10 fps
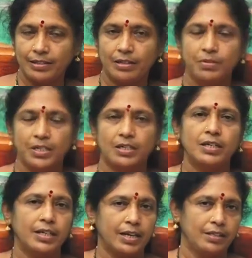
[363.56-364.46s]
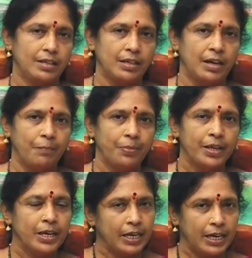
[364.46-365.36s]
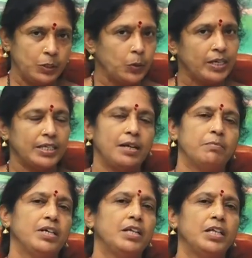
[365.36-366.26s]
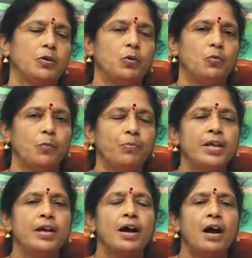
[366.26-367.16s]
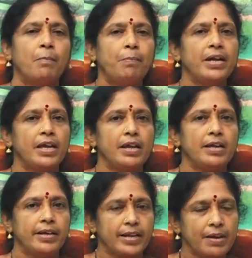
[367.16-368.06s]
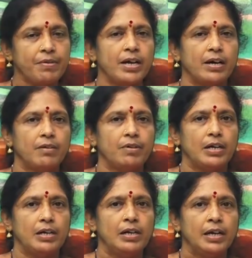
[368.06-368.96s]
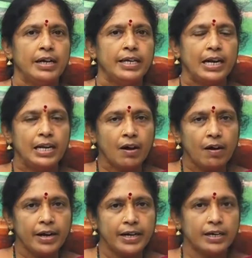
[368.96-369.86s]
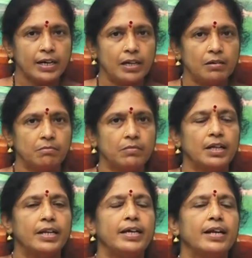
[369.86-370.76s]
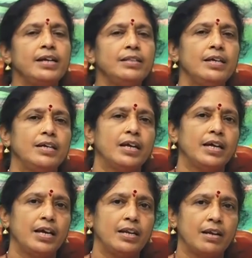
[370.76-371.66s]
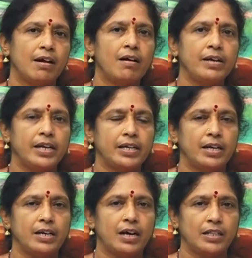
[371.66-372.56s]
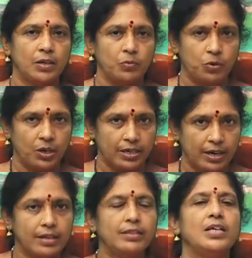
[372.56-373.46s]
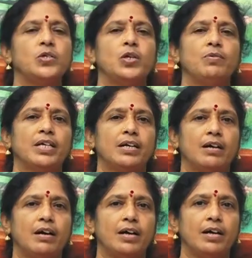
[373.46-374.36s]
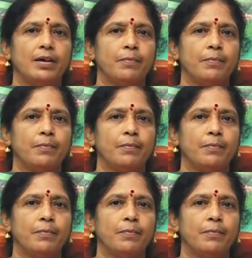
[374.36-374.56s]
இடத்திலும் சென்று நிறைந்திருந்தானோம் இதோடு இதை நம்ம நிறுத்திக் கொள்வோம் அப்படி இறைவியானவள் எல்லா இடங்களிலும் நிறைந்து இருக்கின்றாள் என்கின்ற அந்த ஒரு கருத்தை சொல்வதற்காக